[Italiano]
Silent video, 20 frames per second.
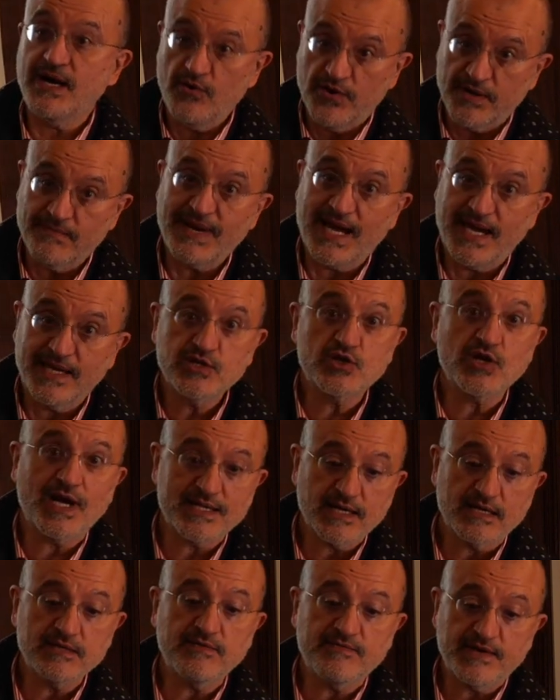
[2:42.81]
ormai già
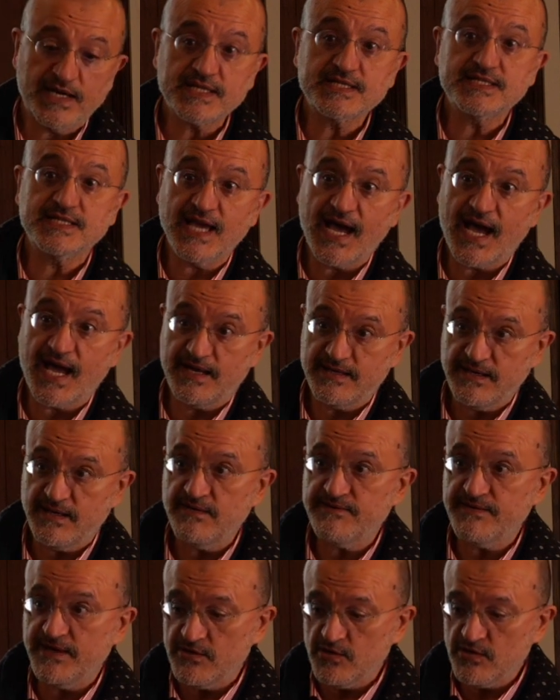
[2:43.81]
da diversi anni
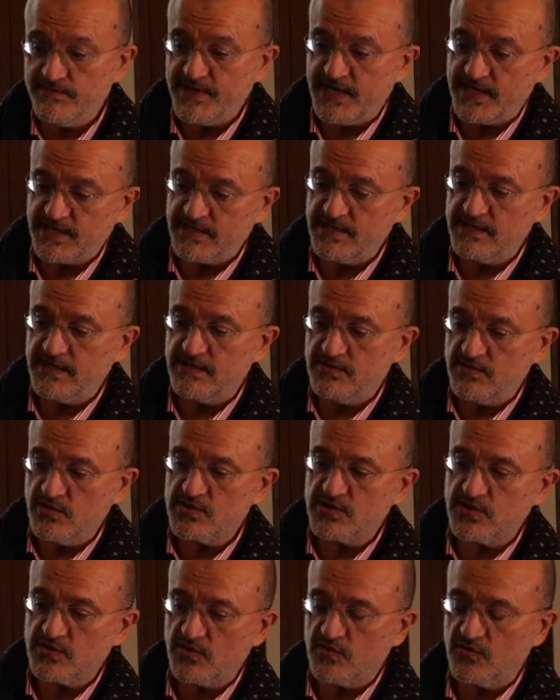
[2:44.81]
fanno parte del
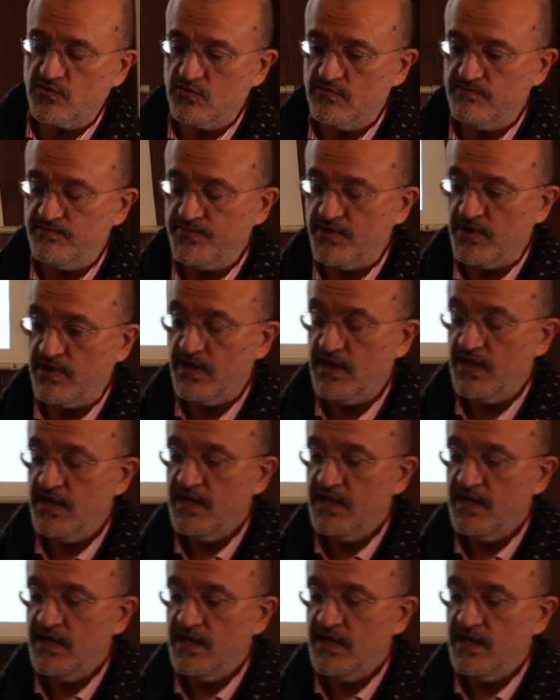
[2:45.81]
nostro gruppo.